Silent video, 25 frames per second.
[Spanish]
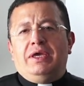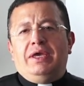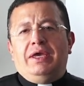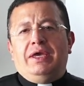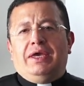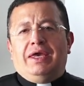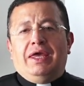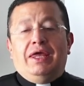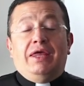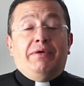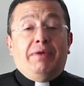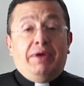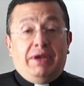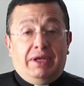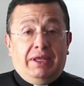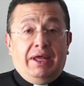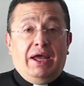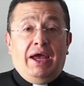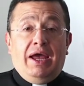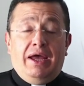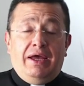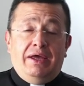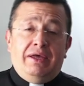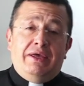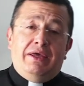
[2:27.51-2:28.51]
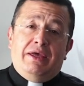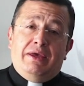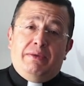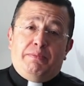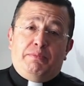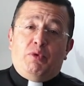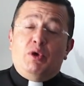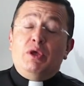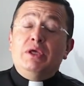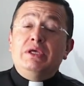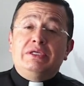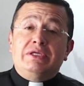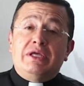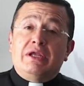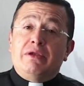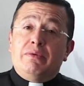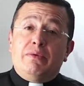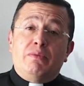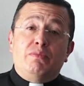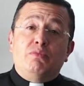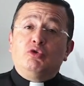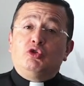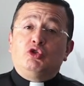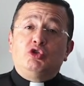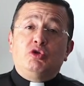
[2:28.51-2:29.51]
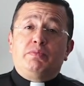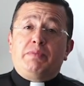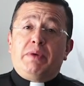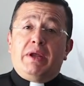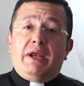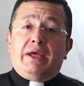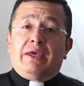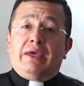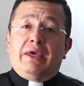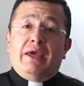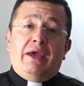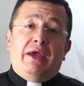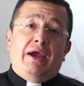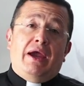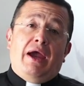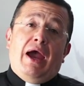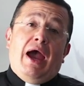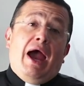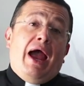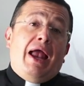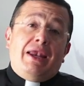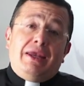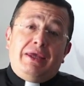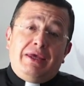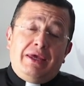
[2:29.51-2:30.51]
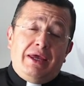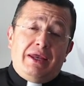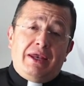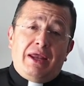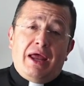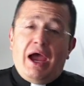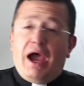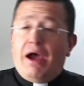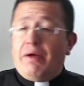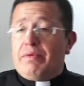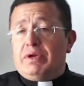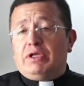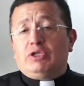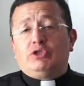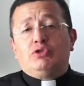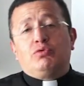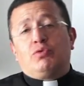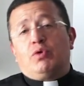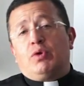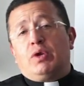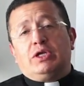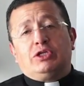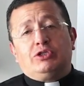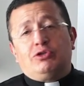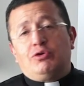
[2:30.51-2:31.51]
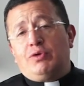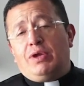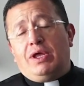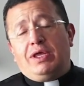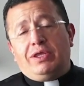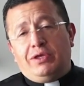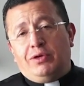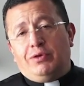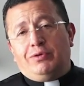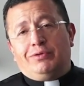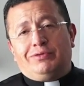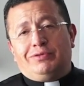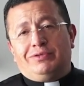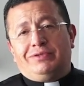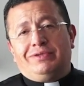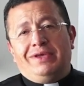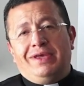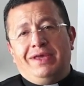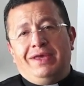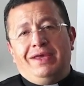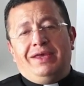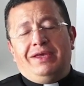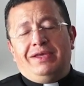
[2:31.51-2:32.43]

y que de verdad pueden servir mucho para que alguien abra su corazón a Dios.